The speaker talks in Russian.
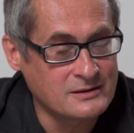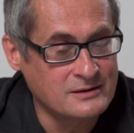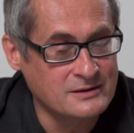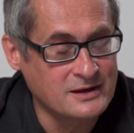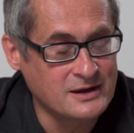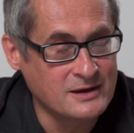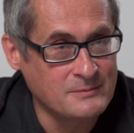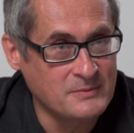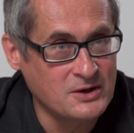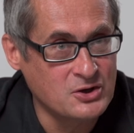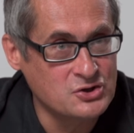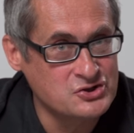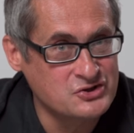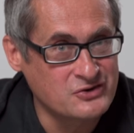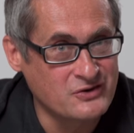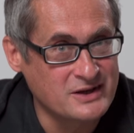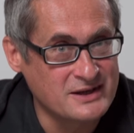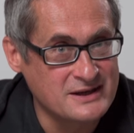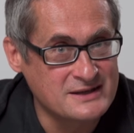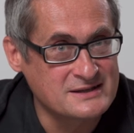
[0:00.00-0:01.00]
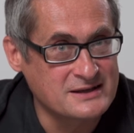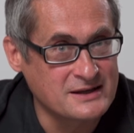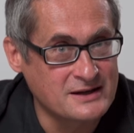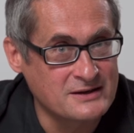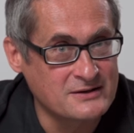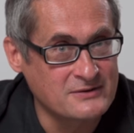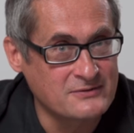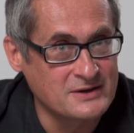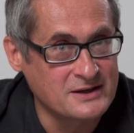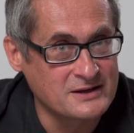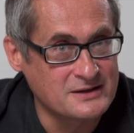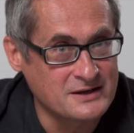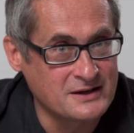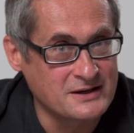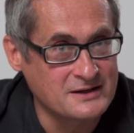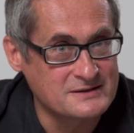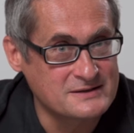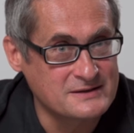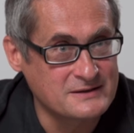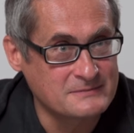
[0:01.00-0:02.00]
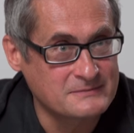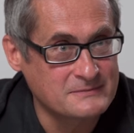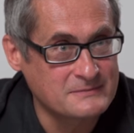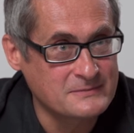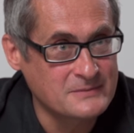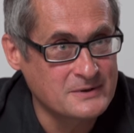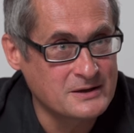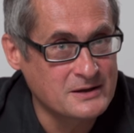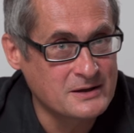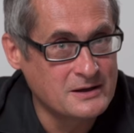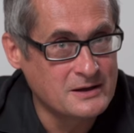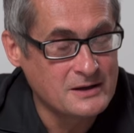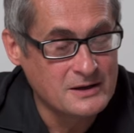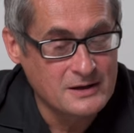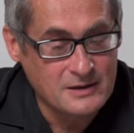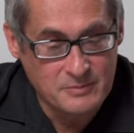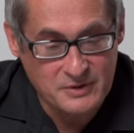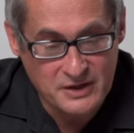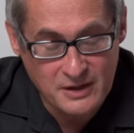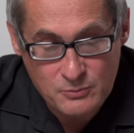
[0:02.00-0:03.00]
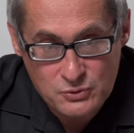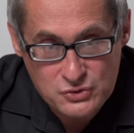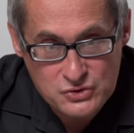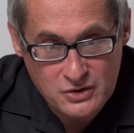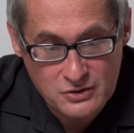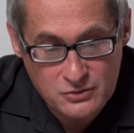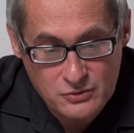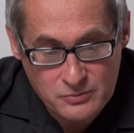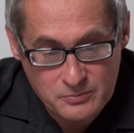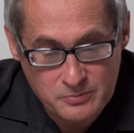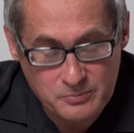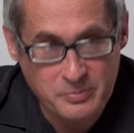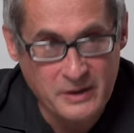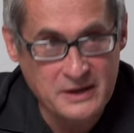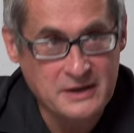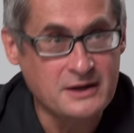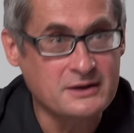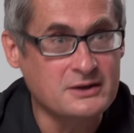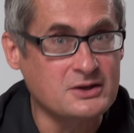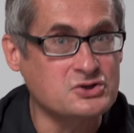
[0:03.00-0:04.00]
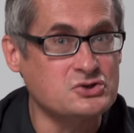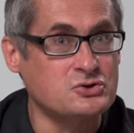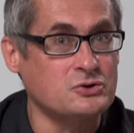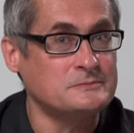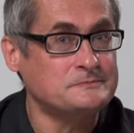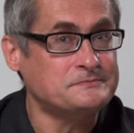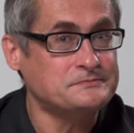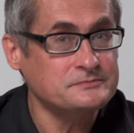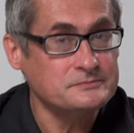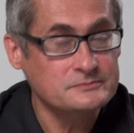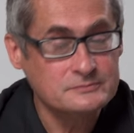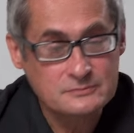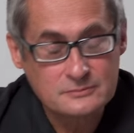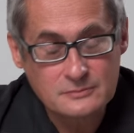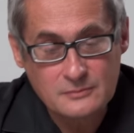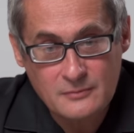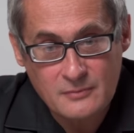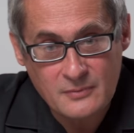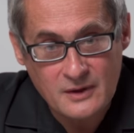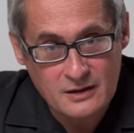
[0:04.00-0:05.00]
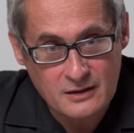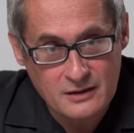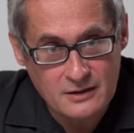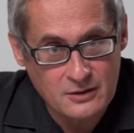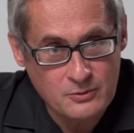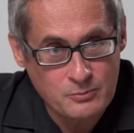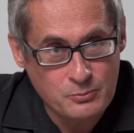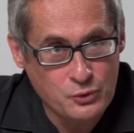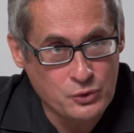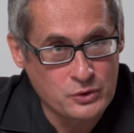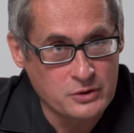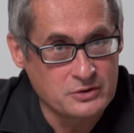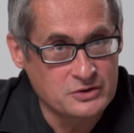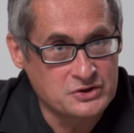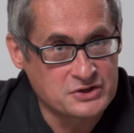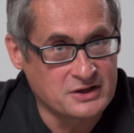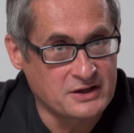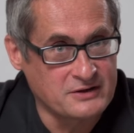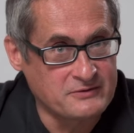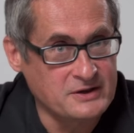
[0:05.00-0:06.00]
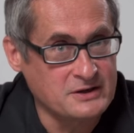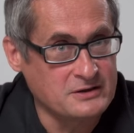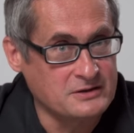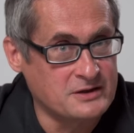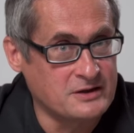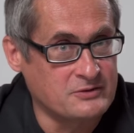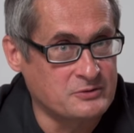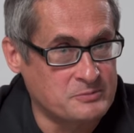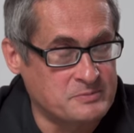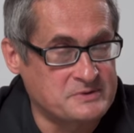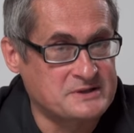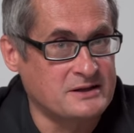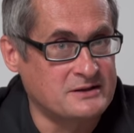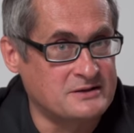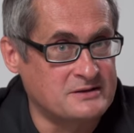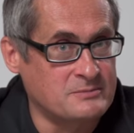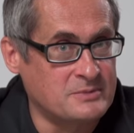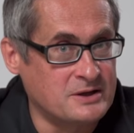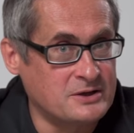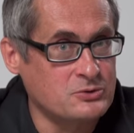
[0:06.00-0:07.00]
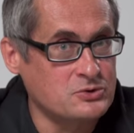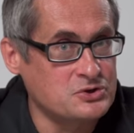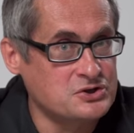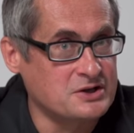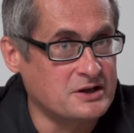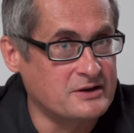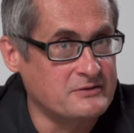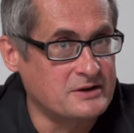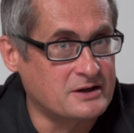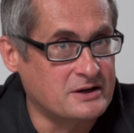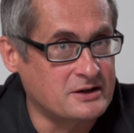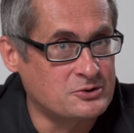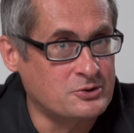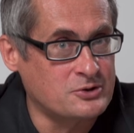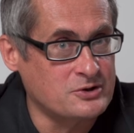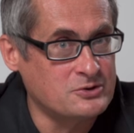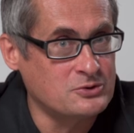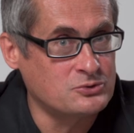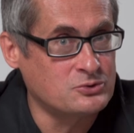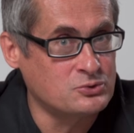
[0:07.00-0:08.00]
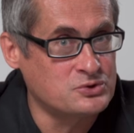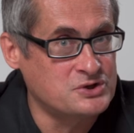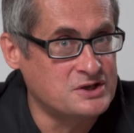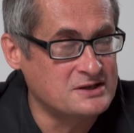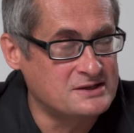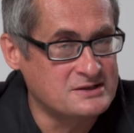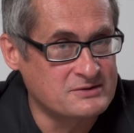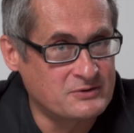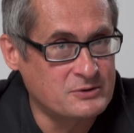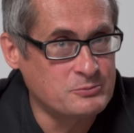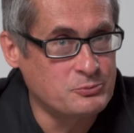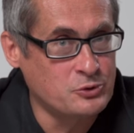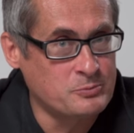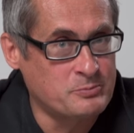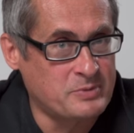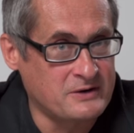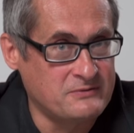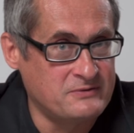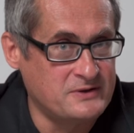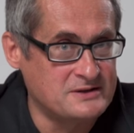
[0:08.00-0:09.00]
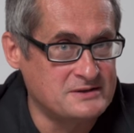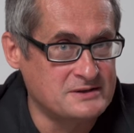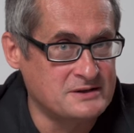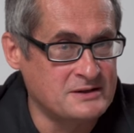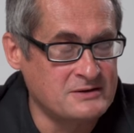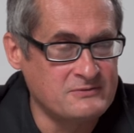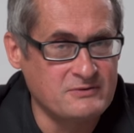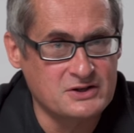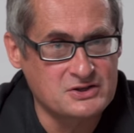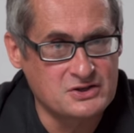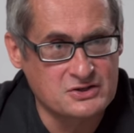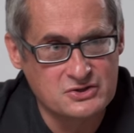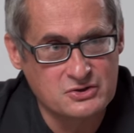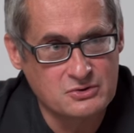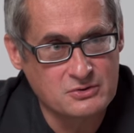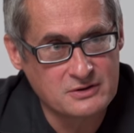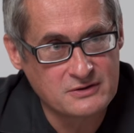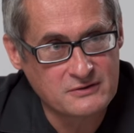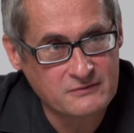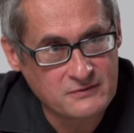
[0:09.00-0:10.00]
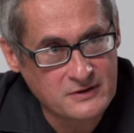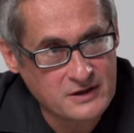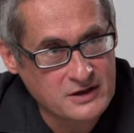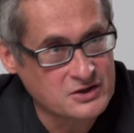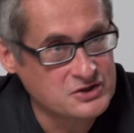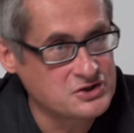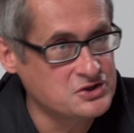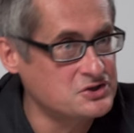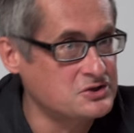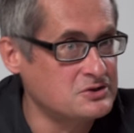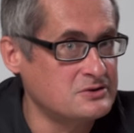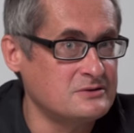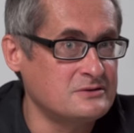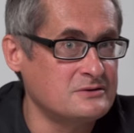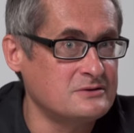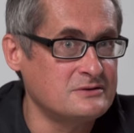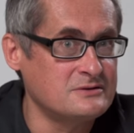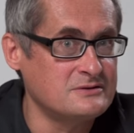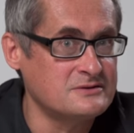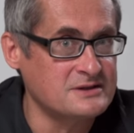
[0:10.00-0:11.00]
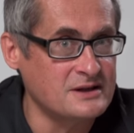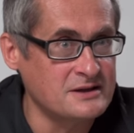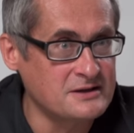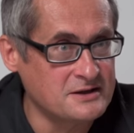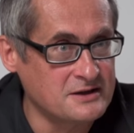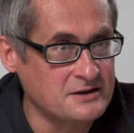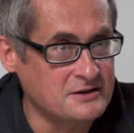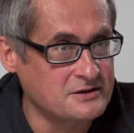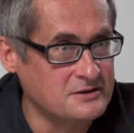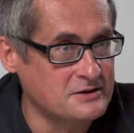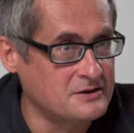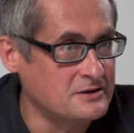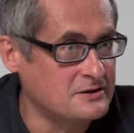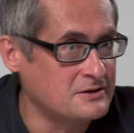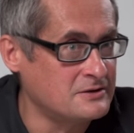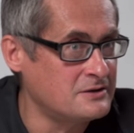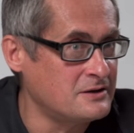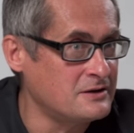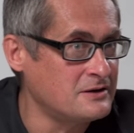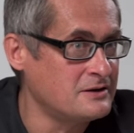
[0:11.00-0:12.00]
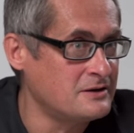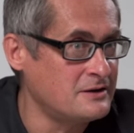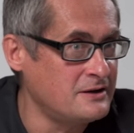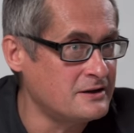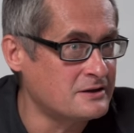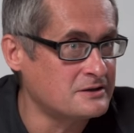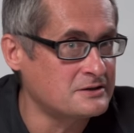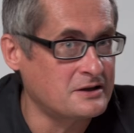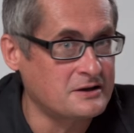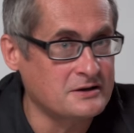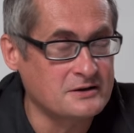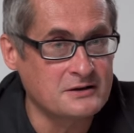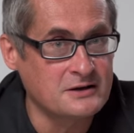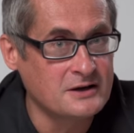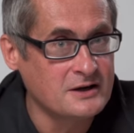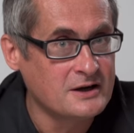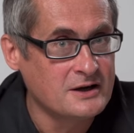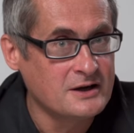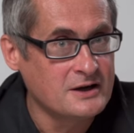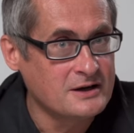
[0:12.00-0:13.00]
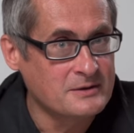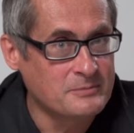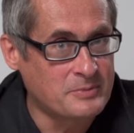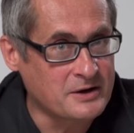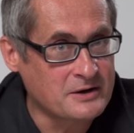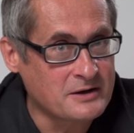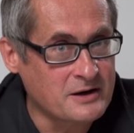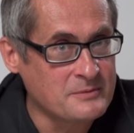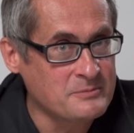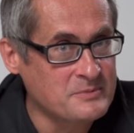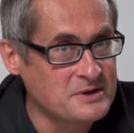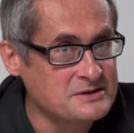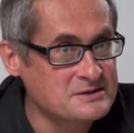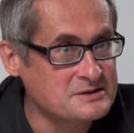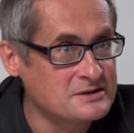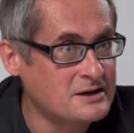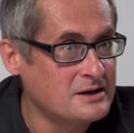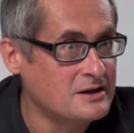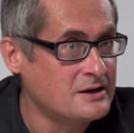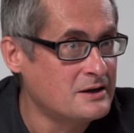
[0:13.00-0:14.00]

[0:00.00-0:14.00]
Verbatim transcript: не имеющие искреннего интереса. Потому что, ну, понятно, что любой человек, да, вот представьте, молодой человек, который идет учиться в любой профессии, неважно, что это врач, э, сантехник, да, электрик, программист,